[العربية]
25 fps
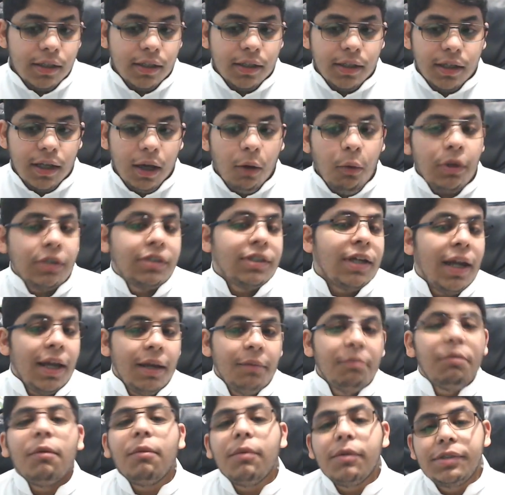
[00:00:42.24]
اول شيء
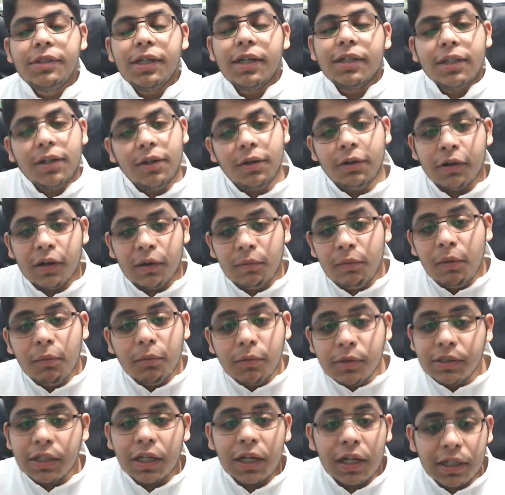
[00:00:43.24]
البرمجيات الحره من
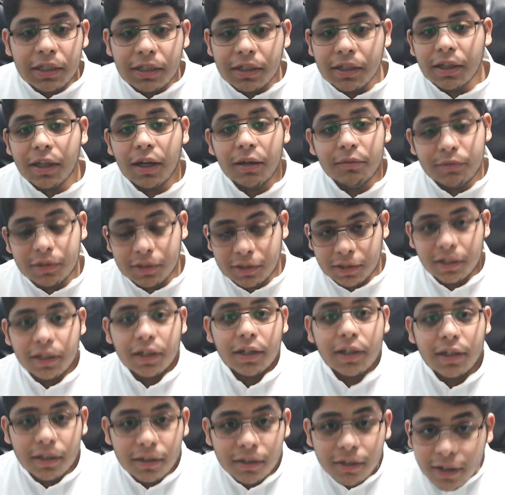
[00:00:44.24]
مجرد نظام
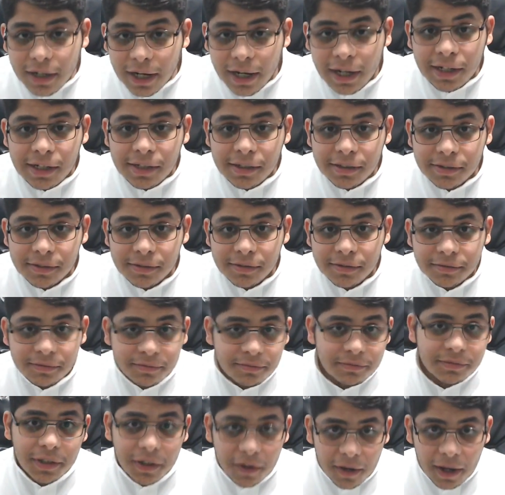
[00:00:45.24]
تشغيل اوكي
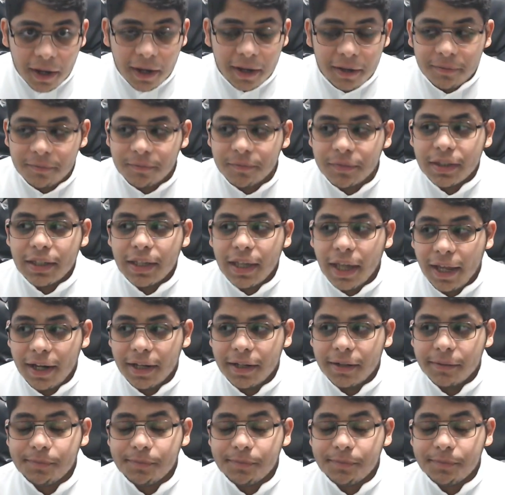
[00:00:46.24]
اوكي يعني